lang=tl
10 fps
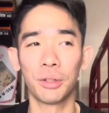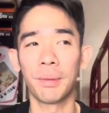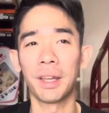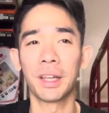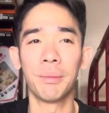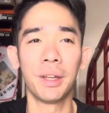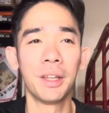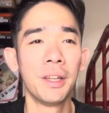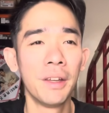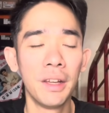kumain kami.
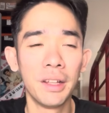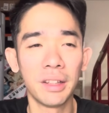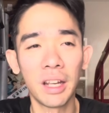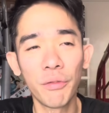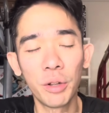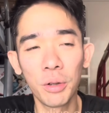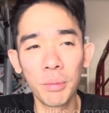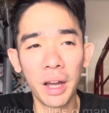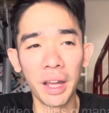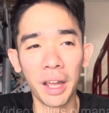Then after
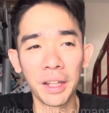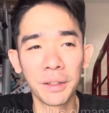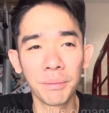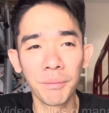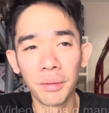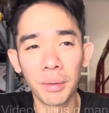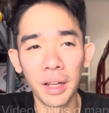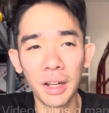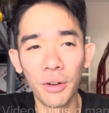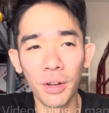kumain, mga
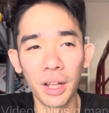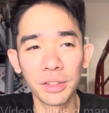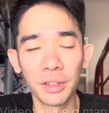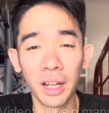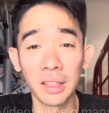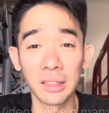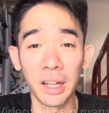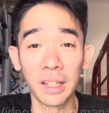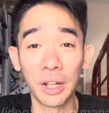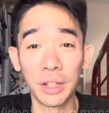ilang oras yun na nga
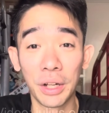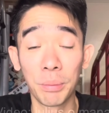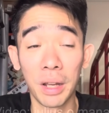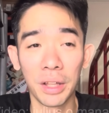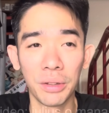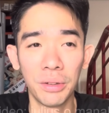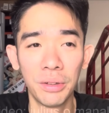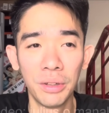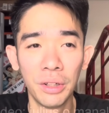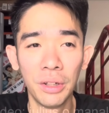sasakay na ako ng aeroplano.
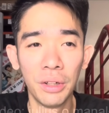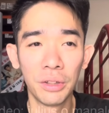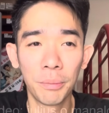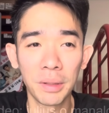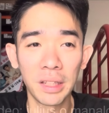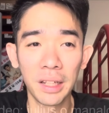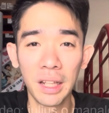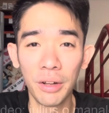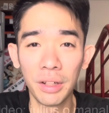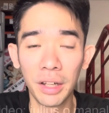Nung pasakay
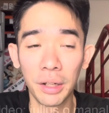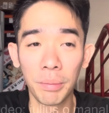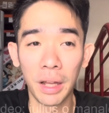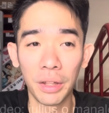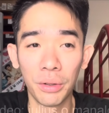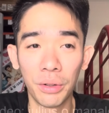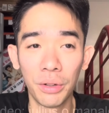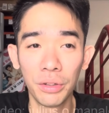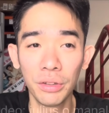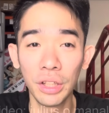na ako ng aeroplano,
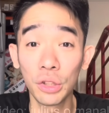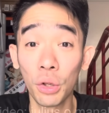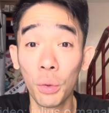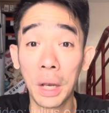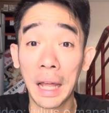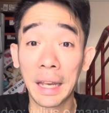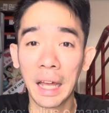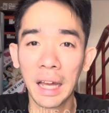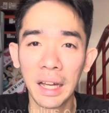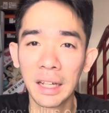yung tito ko wala
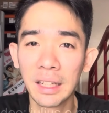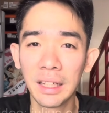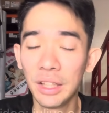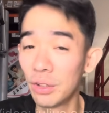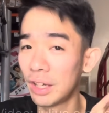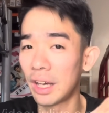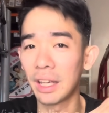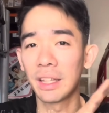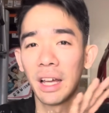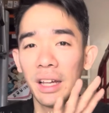na. Hindi ko na
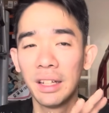nakita.